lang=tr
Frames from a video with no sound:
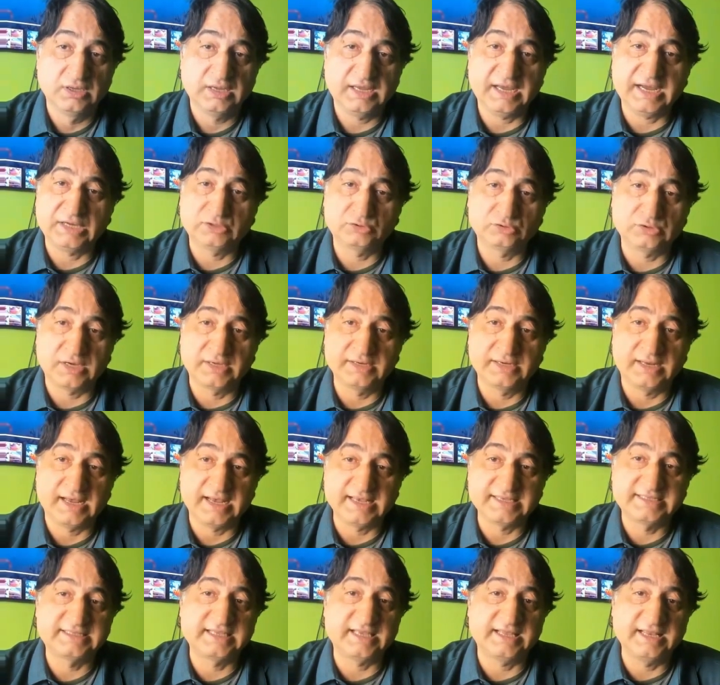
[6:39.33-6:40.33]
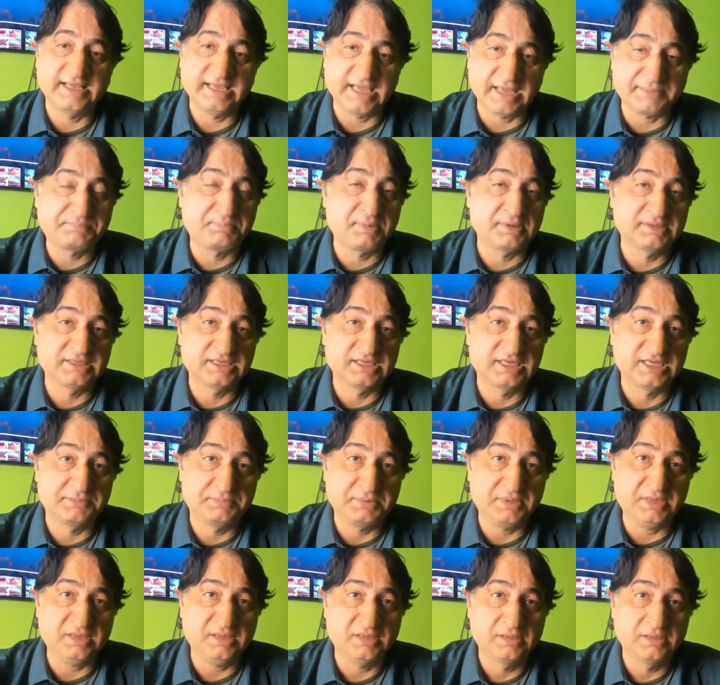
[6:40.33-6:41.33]
Erdoğan hastane yapmadığı
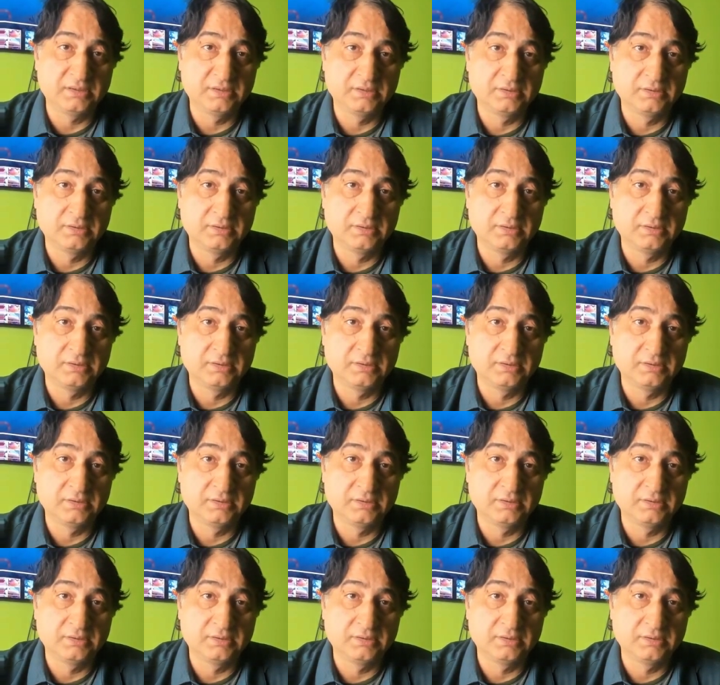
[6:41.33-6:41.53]
gibi,